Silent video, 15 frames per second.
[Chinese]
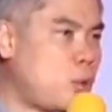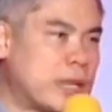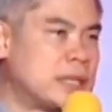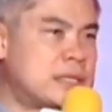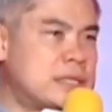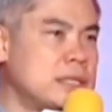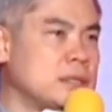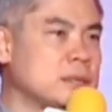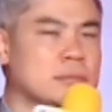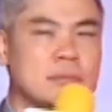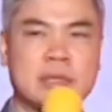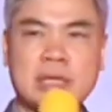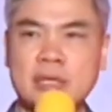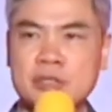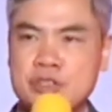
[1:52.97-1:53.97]
灌进
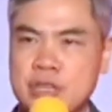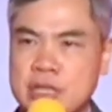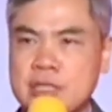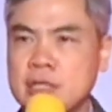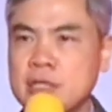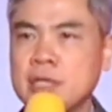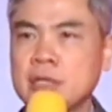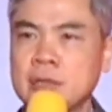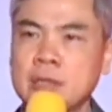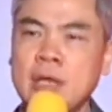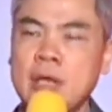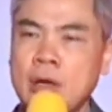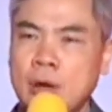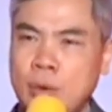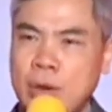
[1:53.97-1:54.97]
你的身心里，
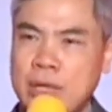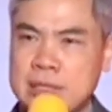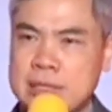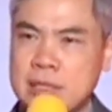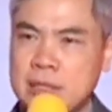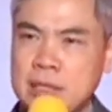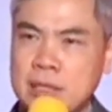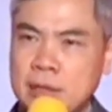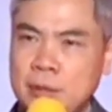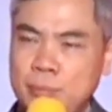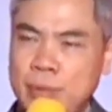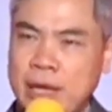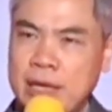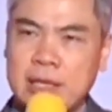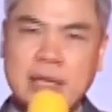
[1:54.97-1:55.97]
灌进你的
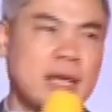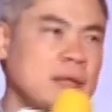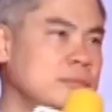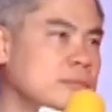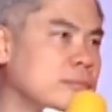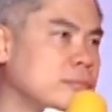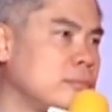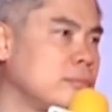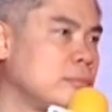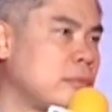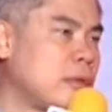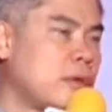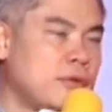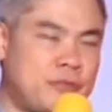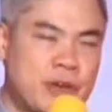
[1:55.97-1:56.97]
每一天、
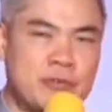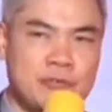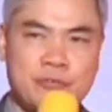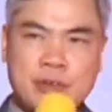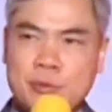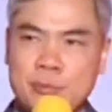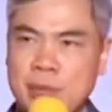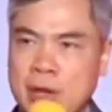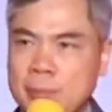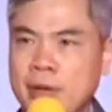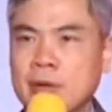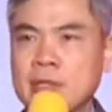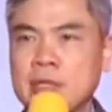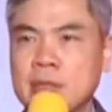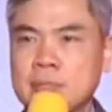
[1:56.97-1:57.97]
分分秒
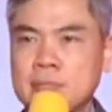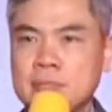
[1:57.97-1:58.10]
秒里。